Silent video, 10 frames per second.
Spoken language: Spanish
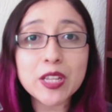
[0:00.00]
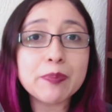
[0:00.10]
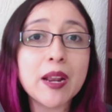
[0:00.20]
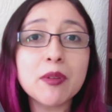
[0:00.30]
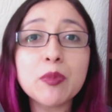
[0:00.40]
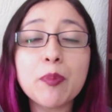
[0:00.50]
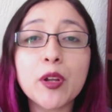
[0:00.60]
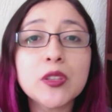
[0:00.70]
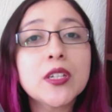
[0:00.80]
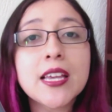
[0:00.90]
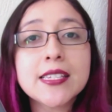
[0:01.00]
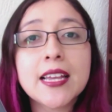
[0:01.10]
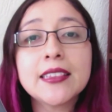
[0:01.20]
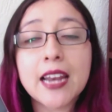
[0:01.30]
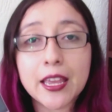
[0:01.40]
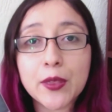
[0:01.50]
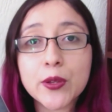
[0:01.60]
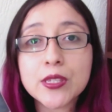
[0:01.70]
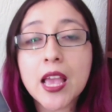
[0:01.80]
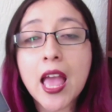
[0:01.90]
esperamos muy pronto ya sean
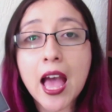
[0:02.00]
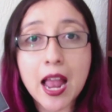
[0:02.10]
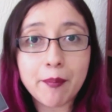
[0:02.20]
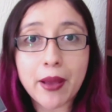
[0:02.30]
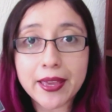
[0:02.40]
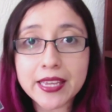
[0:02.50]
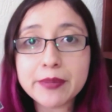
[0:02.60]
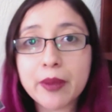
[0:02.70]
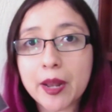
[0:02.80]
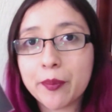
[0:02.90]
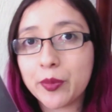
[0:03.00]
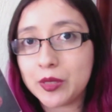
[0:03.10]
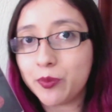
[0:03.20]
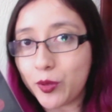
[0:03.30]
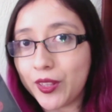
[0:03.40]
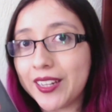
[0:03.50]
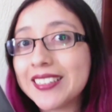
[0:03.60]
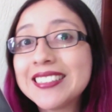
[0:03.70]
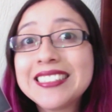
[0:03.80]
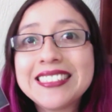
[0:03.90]
traídos al país para pues, poder
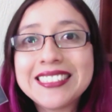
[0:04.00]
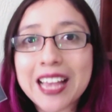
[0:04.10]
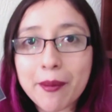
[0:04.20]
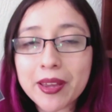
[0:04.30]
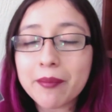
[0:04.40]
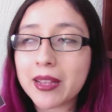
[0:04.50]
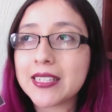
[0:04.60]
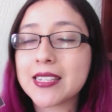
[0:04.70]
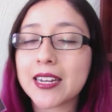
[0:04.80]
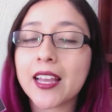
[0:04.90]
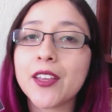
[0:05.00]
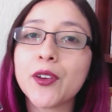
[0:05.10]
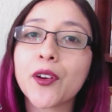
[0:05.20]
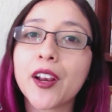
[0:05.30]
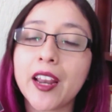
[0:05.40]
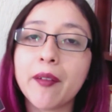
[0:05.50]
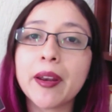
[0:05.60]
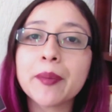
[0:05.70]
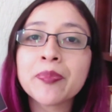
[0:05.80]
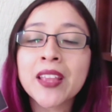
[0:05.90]
saber más acerca de John
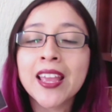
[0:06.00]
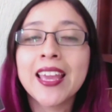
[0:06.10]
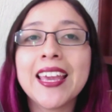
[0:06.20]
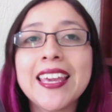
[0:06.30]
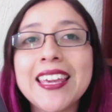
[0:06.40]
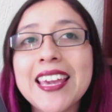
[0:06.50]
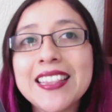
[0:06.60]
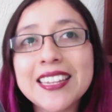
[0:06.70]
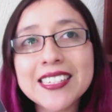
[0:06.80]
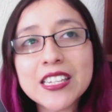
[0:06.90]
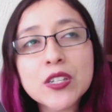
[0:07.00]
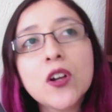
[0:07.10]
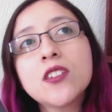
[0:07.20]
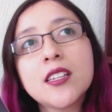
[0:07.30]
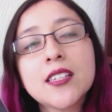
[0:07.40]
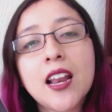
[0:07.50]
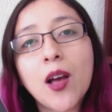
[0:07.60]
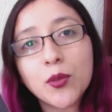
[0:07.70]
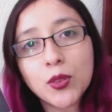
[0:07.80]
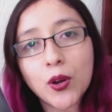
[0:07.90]
Clever y entre esas cosas que
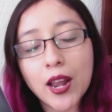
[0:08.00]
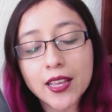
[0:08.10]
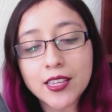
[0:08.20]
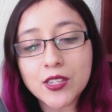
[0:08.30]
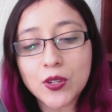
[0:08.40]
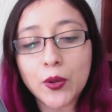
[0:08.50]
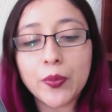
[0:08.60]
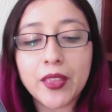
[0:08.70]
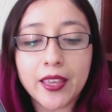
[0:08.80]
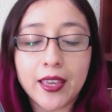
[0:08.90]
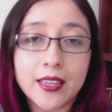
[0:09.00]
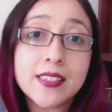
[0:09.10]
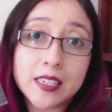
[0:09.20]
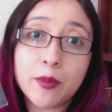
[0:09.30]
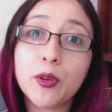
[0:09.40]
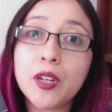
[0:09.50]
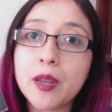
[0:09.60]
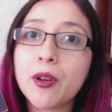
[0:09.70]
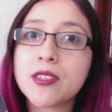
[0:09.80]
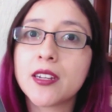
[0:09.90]
la autora hizo de que escribió un
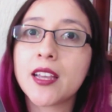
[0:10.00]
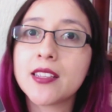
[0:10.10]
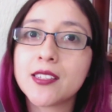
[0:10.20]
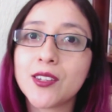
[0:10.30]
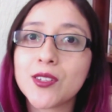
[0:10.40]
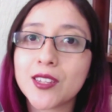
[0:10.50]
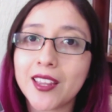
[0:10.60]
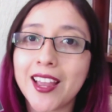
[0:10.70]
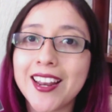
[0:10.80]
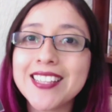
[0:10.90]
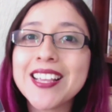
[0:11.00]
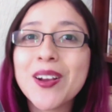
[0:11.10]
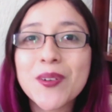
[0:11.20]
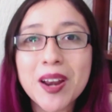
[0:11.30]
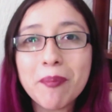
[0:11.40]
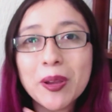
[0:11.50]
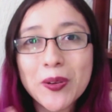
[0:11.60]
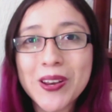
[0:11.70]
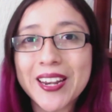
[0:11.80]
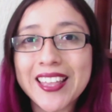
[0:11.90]
libro acerca de asesinos seriales, una
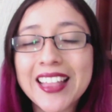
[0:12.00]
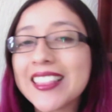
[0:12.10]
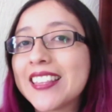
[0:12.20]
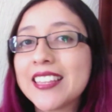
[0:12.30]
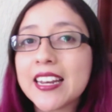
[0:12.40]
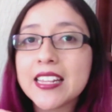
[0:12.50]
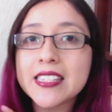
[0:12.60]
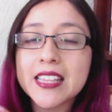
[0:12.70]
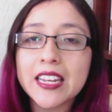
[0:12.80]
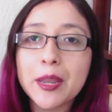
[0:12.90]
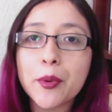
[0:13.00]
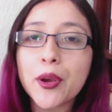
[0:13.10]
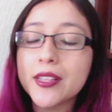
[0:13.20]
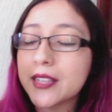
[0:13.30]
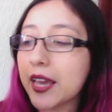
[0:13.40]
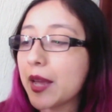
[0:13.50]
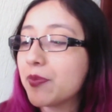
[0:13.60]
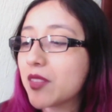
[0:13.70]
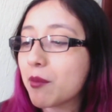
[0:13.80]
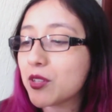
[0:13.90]
peculiaridad que tiene este libro es que
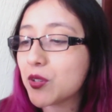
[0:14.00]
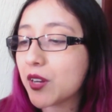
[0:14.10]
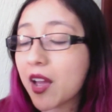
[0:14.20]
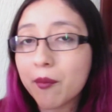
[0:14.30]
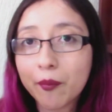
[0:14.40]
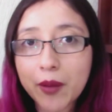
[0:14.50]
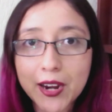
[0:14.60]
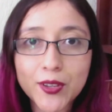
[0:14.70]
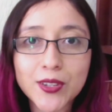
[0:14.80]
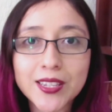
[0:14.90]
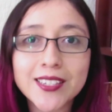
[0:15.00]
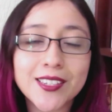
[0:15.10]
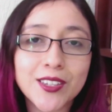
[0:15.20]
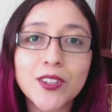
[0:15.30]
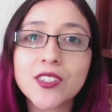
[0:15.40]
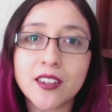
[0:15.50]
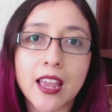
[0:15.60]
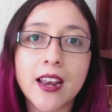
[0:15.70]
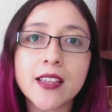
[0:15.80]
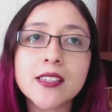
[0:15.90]
te menciona varios asesinos
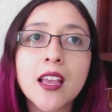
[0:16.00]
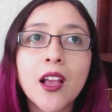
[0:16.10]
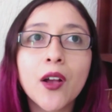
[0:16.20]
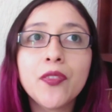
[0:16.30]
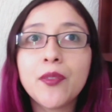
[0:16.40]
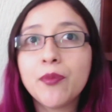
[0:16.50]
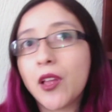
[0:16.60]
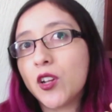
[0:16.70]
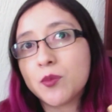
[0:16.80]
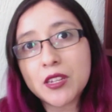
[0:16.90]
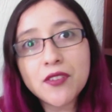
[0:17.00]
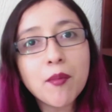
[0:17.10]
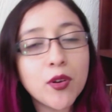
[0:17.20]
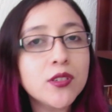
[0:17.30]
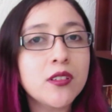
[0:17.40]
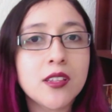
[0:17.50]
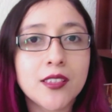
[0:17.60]
seriales de los más famosos de